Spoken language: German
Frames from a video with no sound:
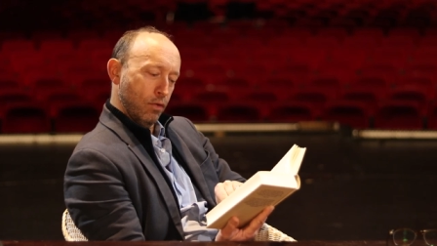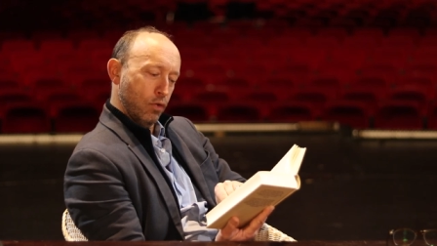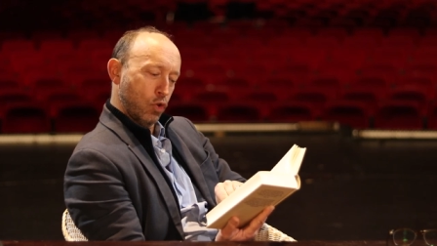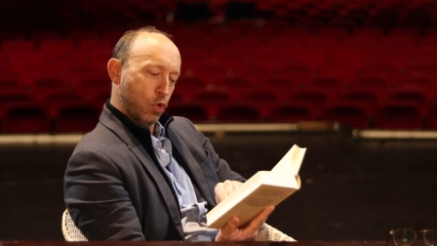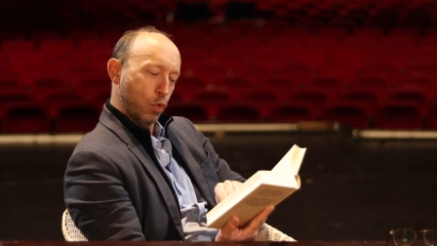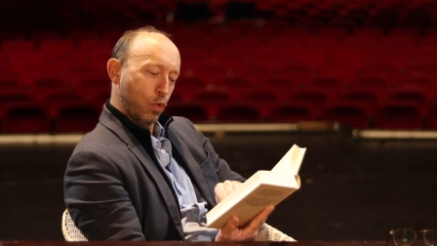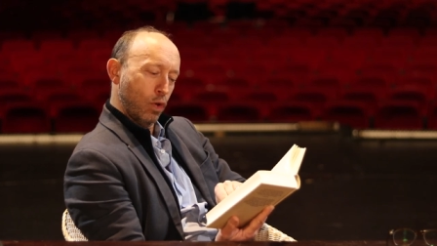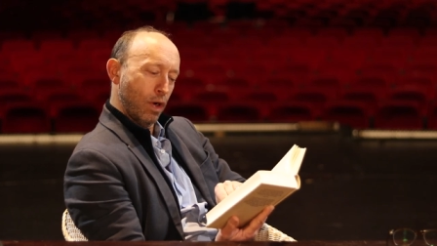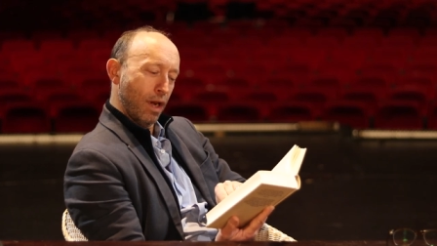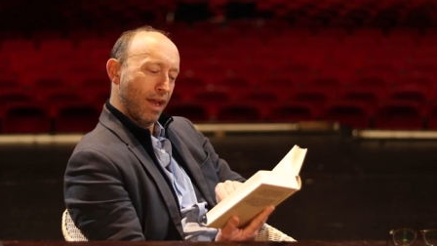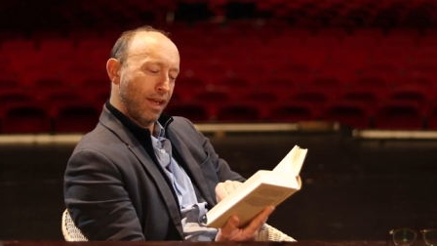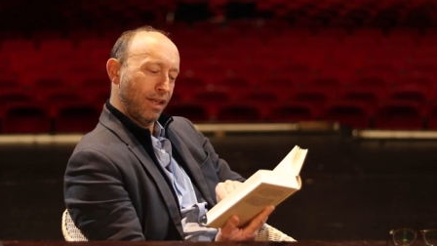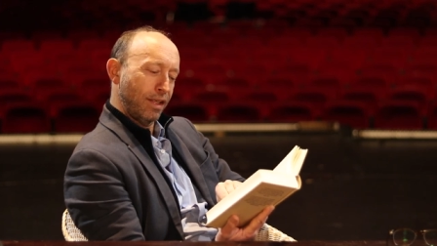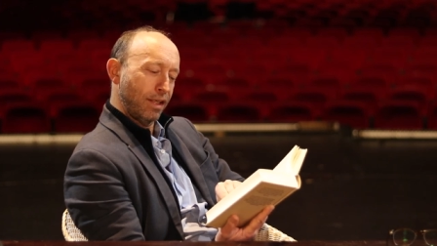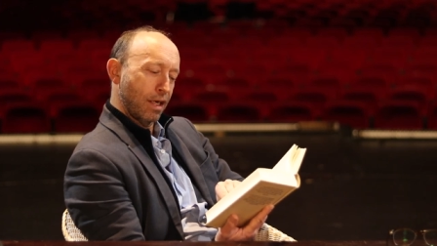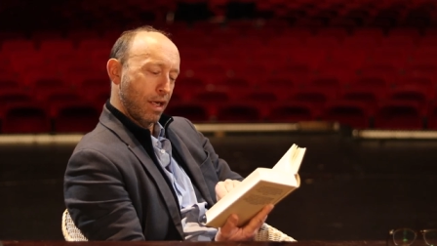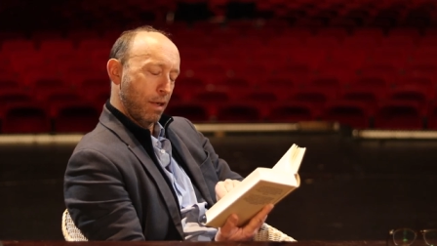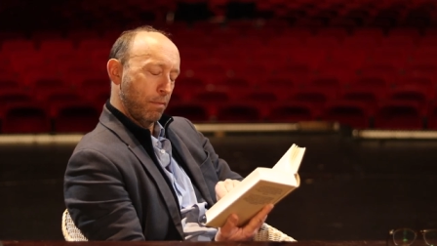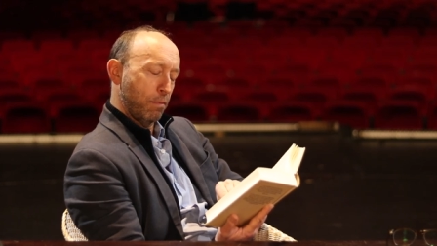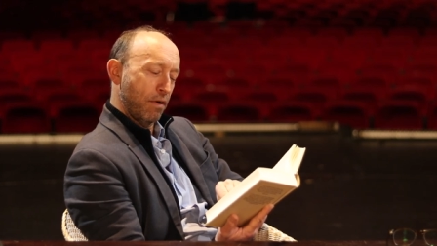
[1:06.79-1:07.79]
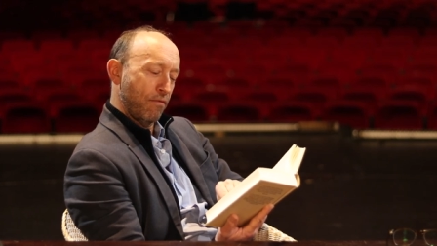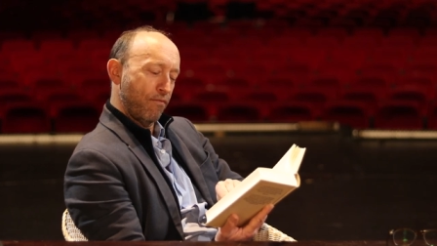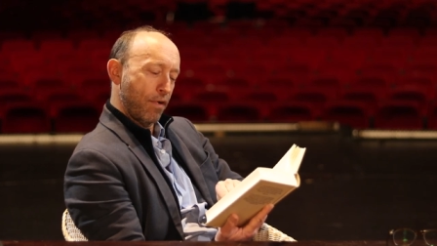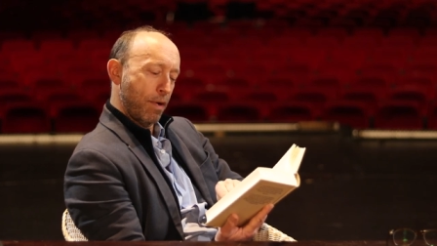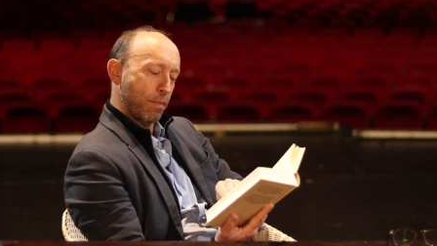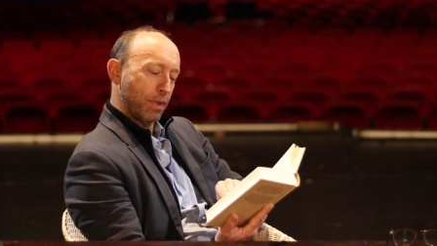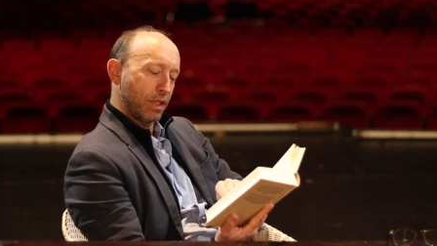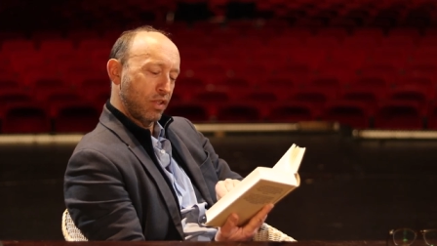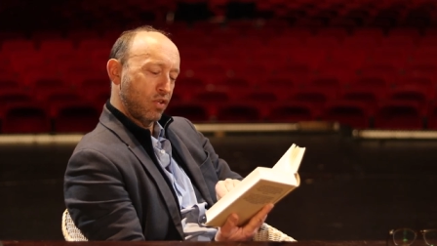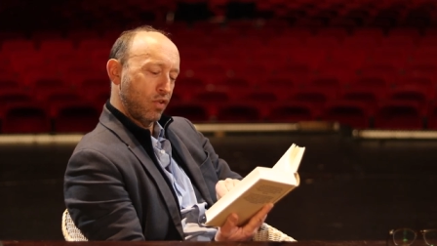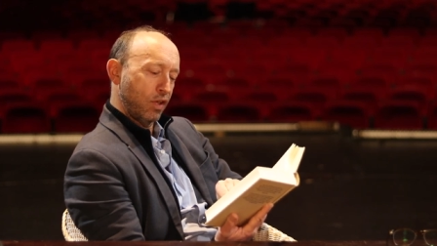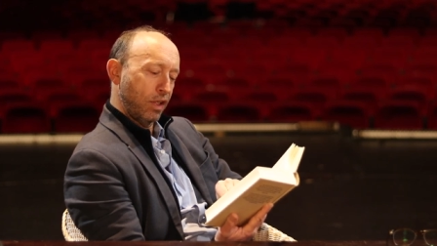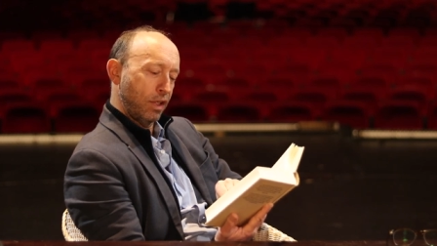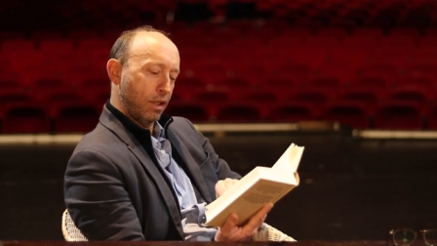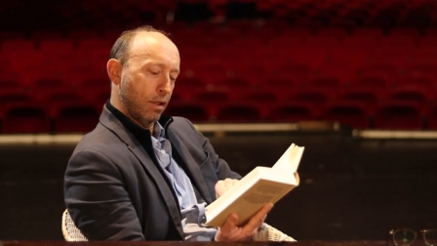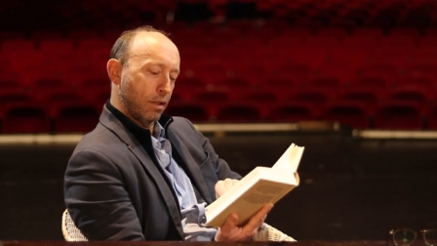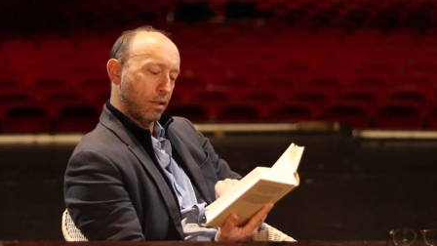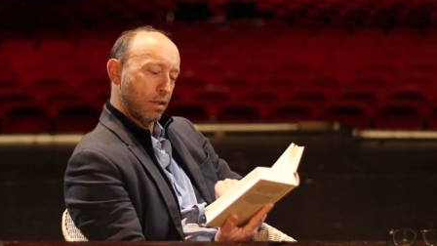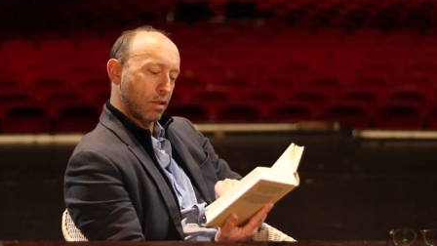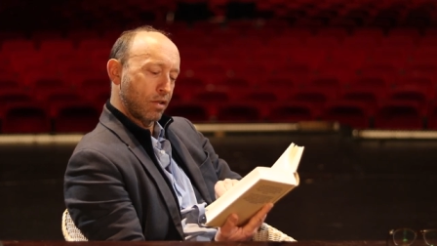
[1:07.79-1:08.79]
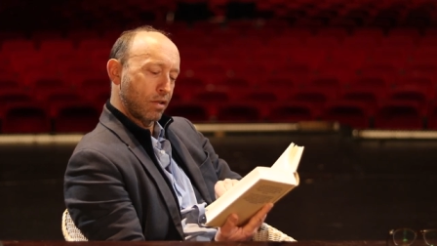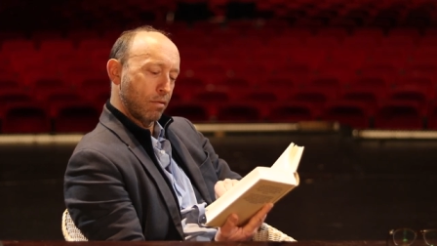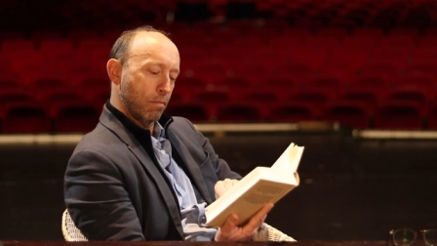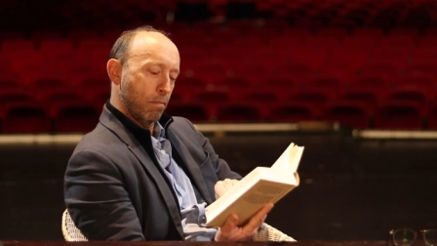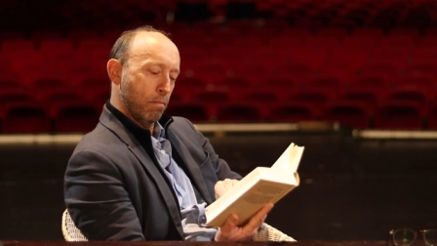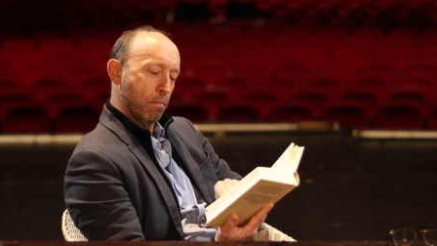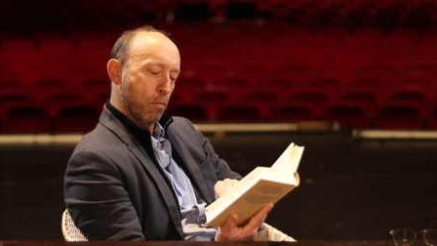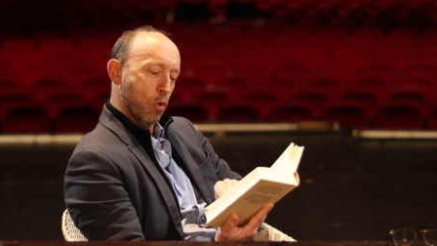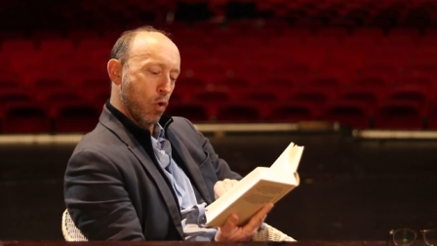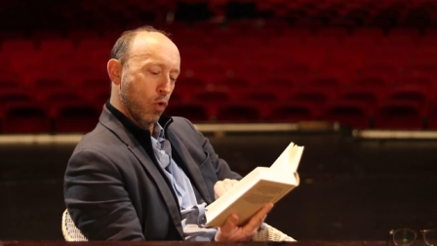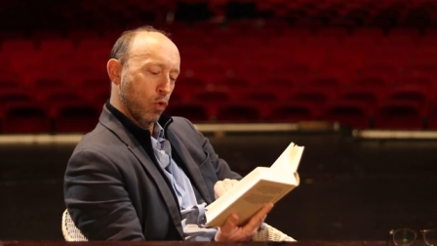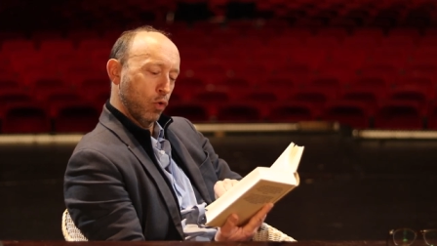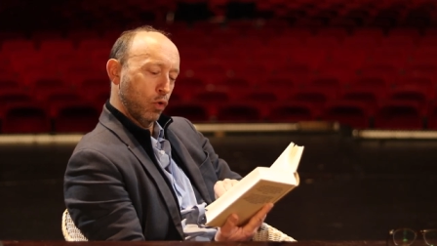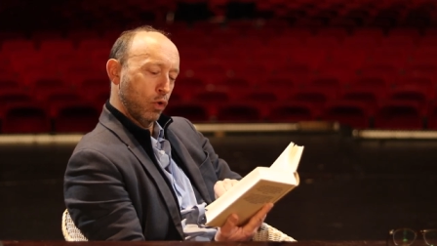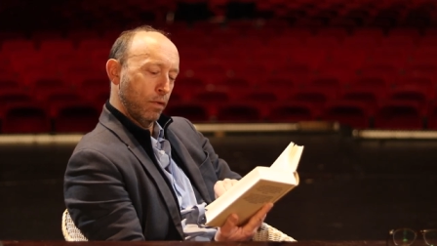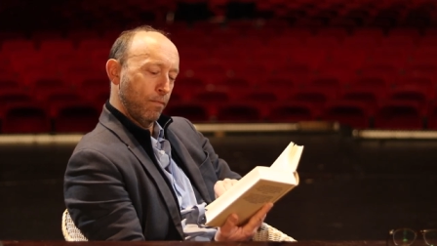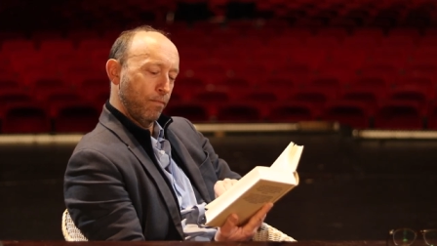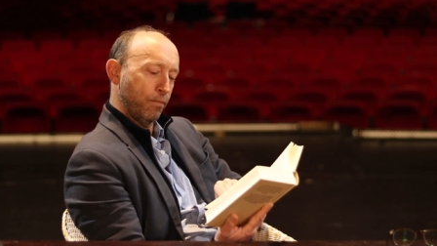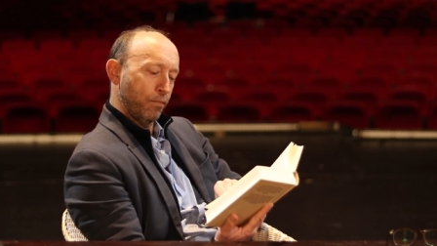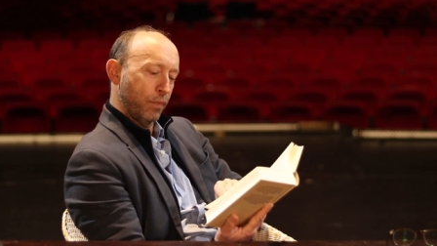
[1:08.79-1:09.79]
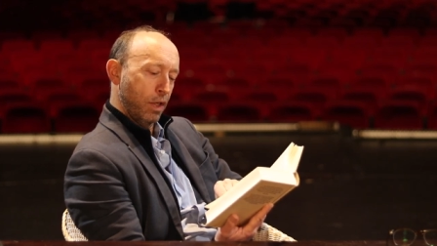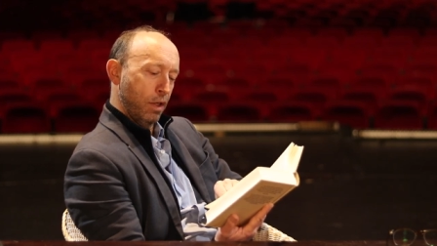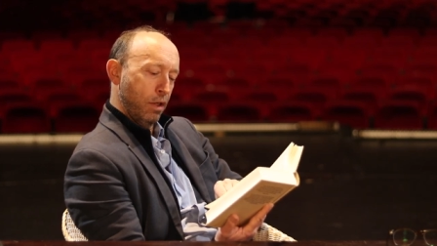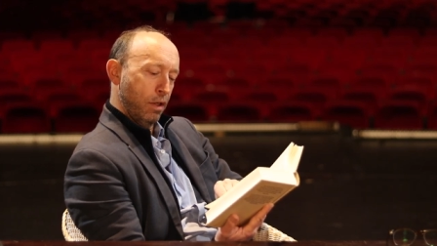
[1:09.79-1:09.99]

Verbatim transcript: Zugleich aber war man sicher, dass morgen